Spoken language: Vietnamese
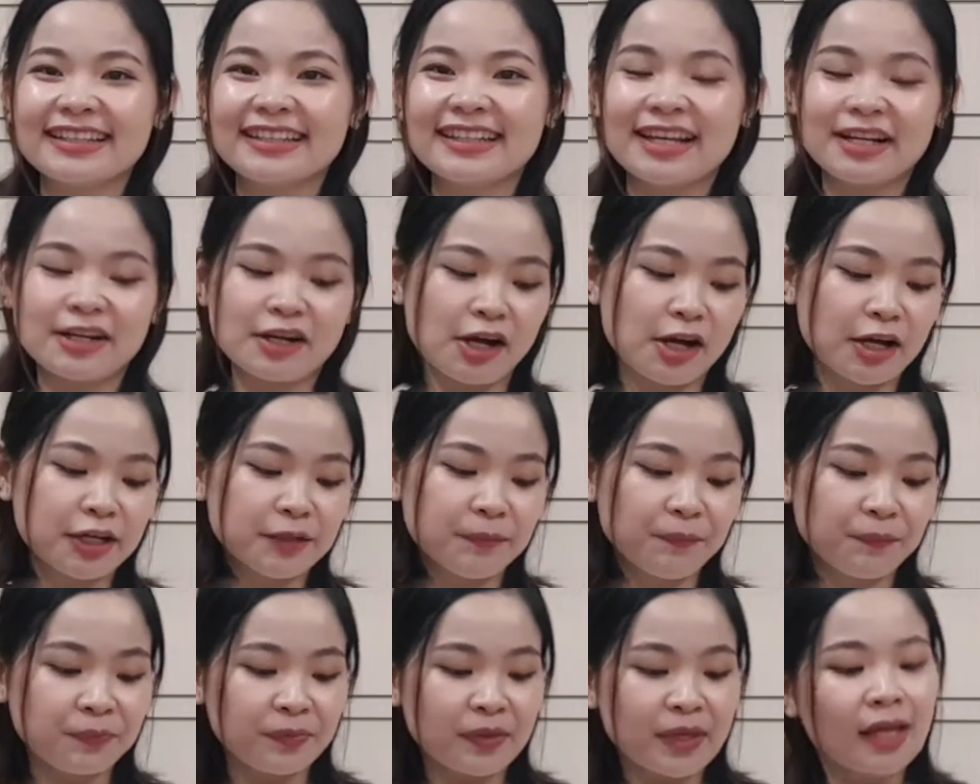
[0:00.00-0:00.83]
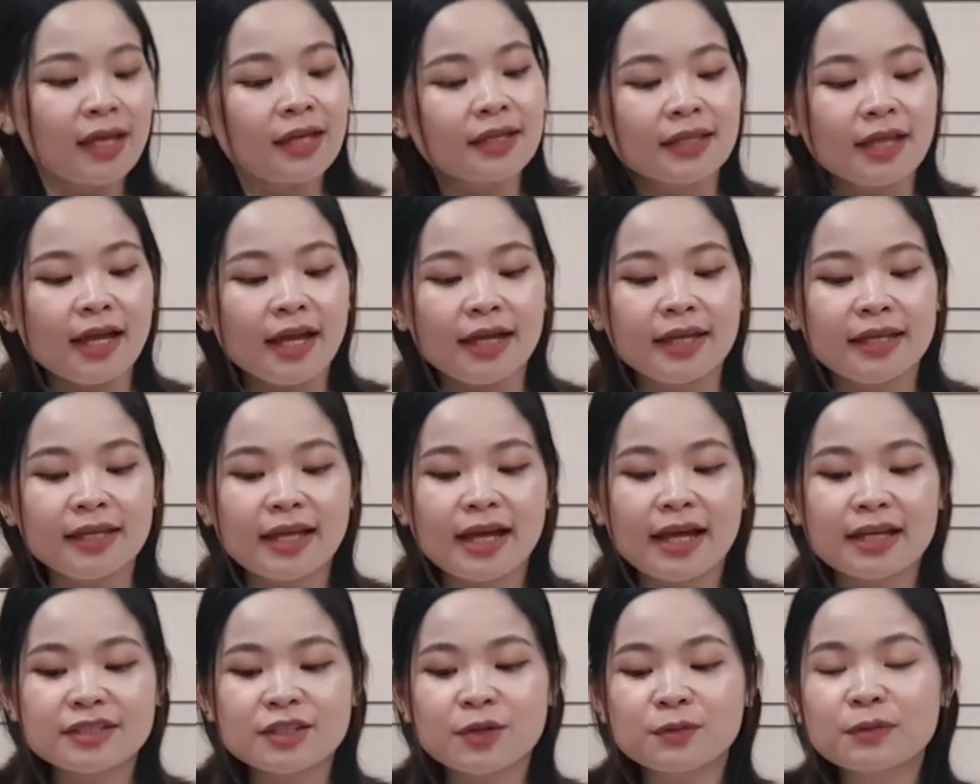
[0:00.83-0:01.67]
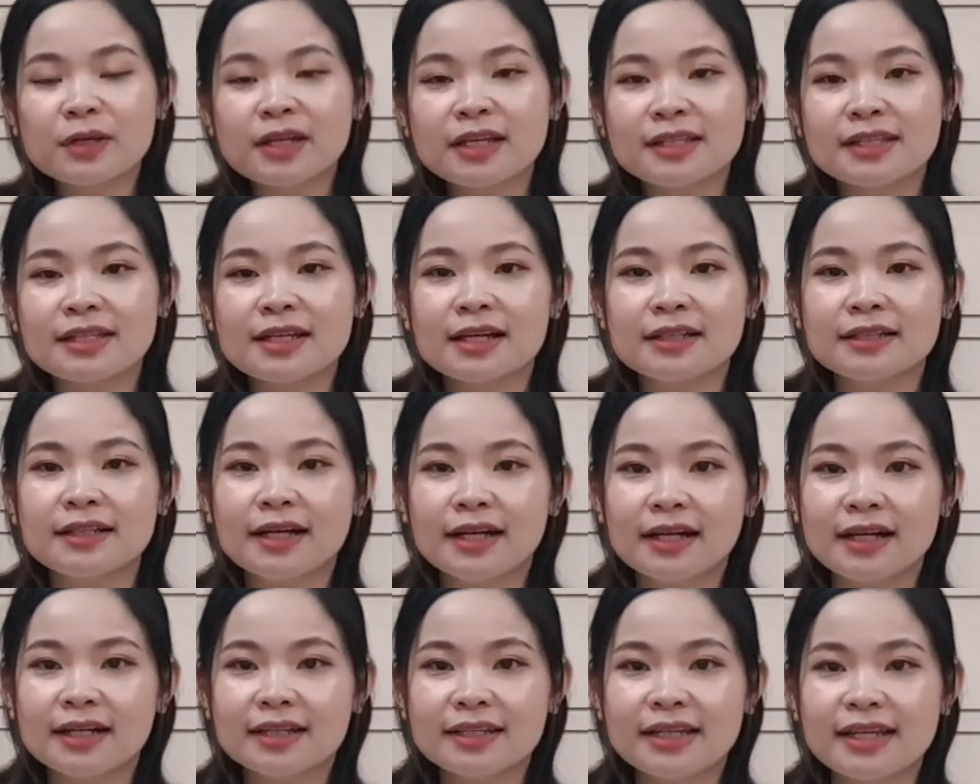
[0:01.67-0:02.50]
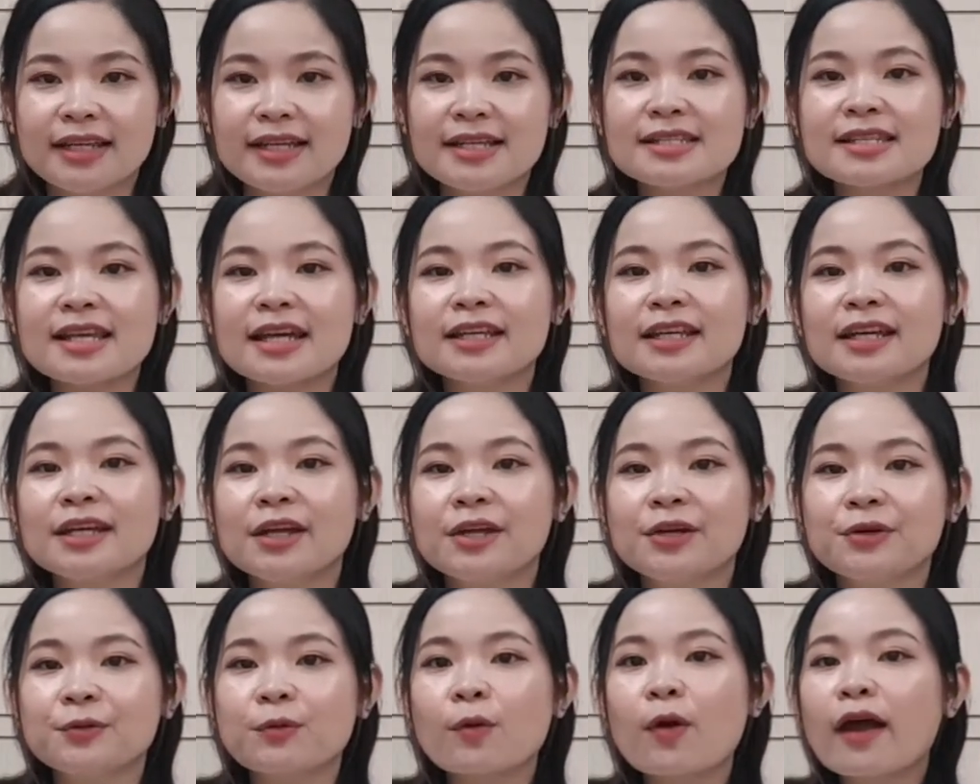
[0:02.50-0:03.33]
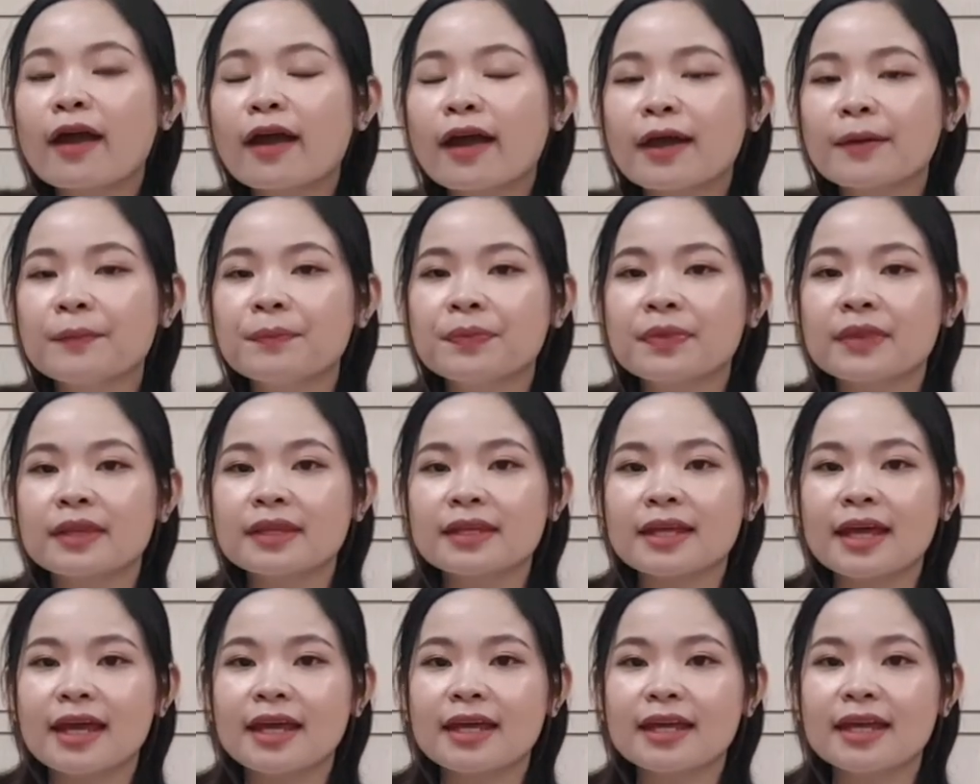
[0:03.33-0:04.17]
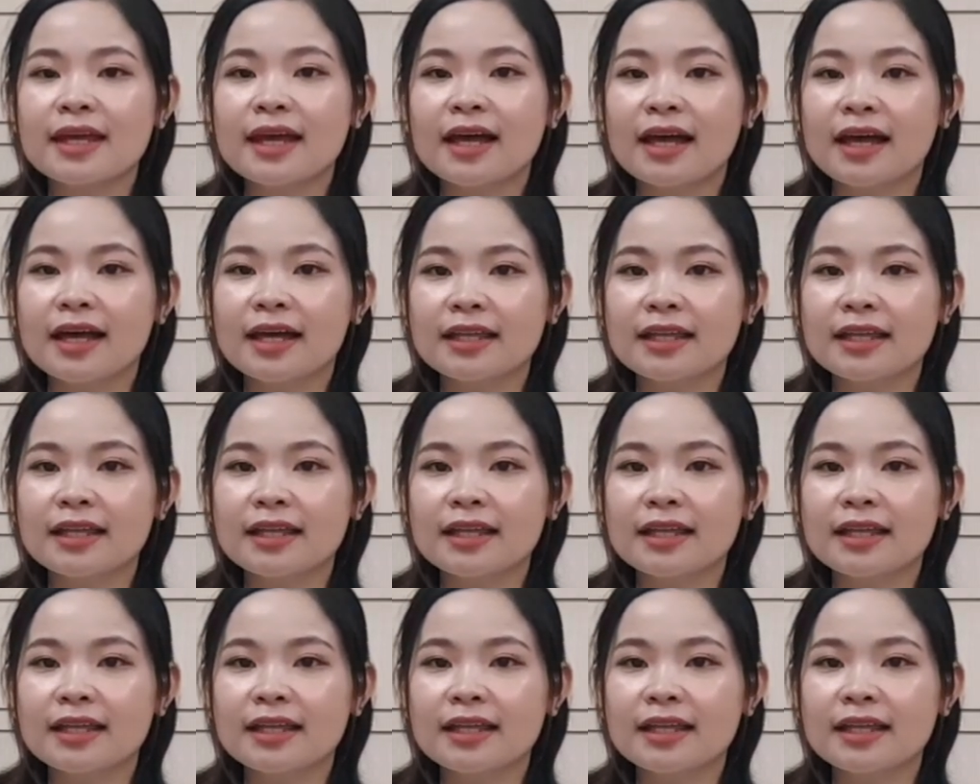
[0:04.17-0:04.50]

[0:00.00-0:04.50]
dạ rồi thì uh, trong khi chờ đợi thì yến sẽ giới thiệu qua cái uh,